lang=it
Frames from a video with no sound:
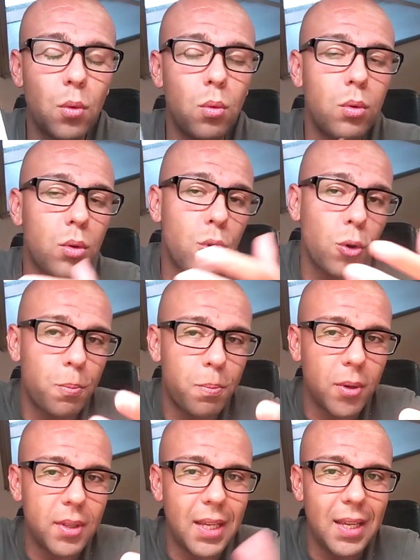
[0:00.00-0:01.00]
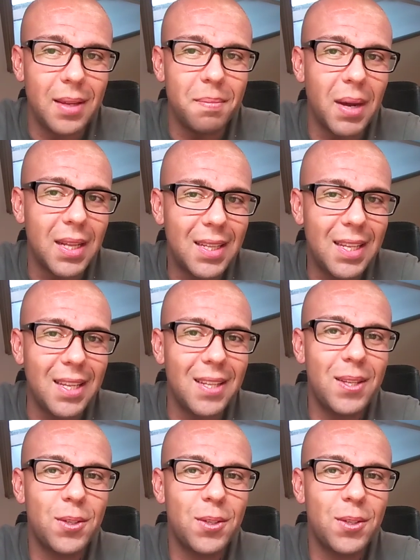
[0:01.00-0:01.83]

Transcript: un gruppo di banditi,